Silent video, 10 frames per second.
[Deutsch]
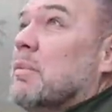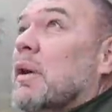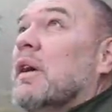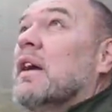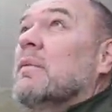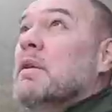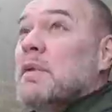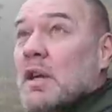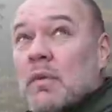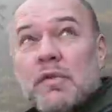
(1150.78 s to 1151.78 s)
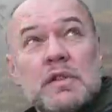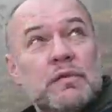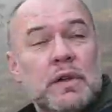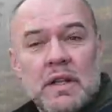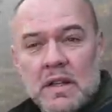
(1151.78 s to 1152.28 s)
blaue Himmel, mir kommt fast
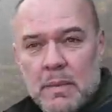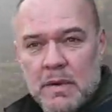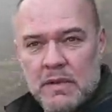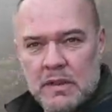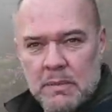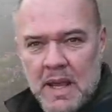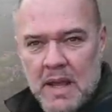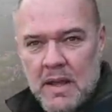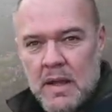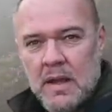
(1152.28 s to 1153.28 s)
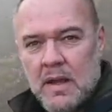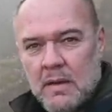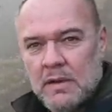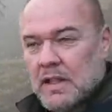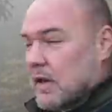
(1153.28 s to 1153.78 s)
vor, der Nebel wird mehr.
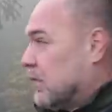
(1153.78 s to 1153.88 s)
Aber dann